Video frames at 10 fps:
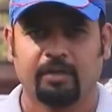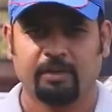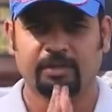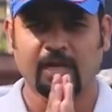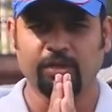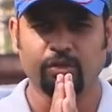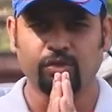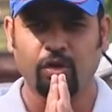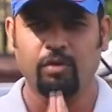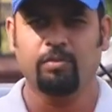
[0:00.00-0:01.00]
नमस्कार
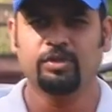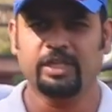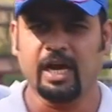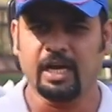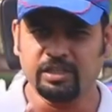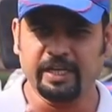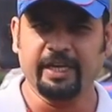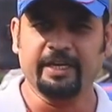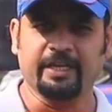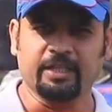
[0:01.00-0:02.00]
दोस्तों मुझे हर्ष है
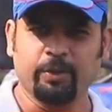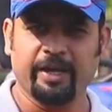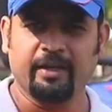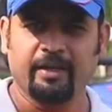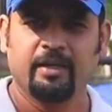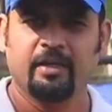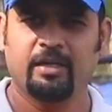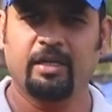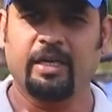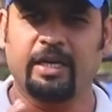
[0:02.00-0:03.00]
ये कहते हुए
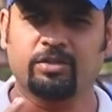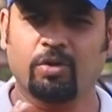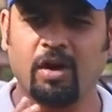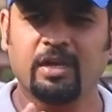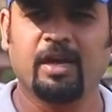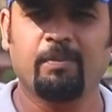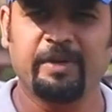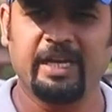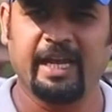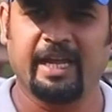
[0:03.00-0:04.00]
कि एस्कॉर्ड
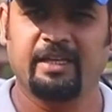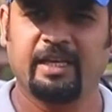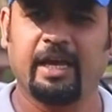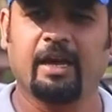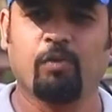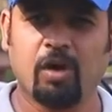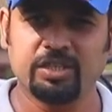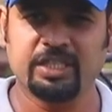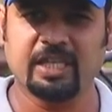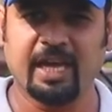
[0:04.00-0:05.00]
कंपनी ने ये
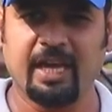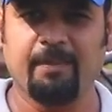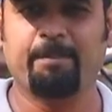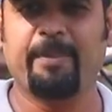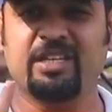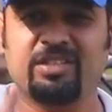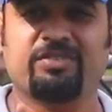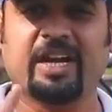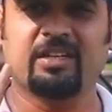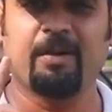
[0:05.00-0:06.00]
अवार्ड जीता है बेस्ट
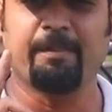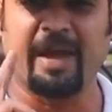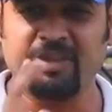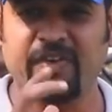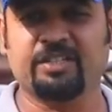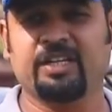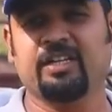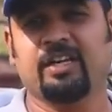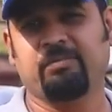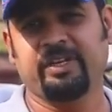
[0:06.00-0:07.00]
ट्रैक्टर
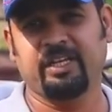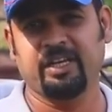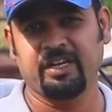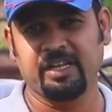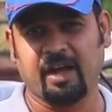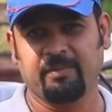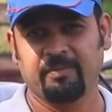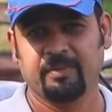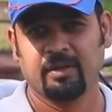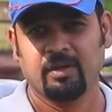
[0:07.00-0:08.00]
मैन्युफैक्चरिंग कंपनी इन इंडिया
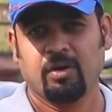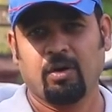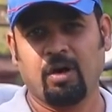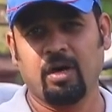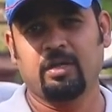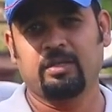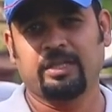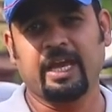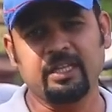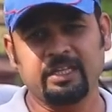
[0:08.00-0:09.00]
और
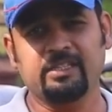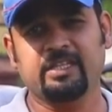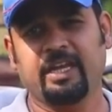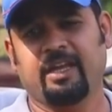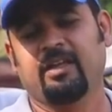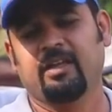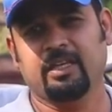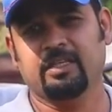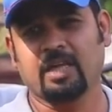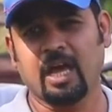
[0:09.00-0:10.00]
तहे दिल से
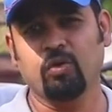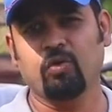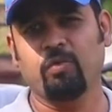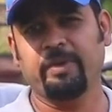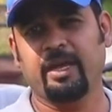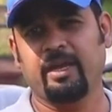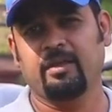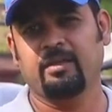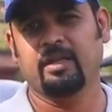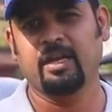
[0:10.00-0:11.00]
किसानों को
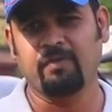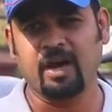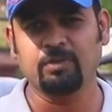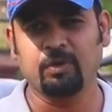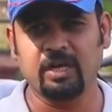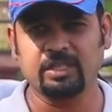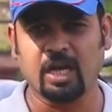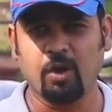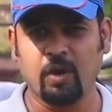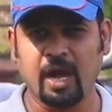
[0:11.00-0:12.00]
मैं धन्यवाद बोलना
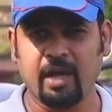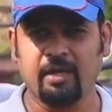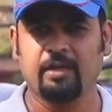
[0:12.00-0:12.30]
चाहूँगा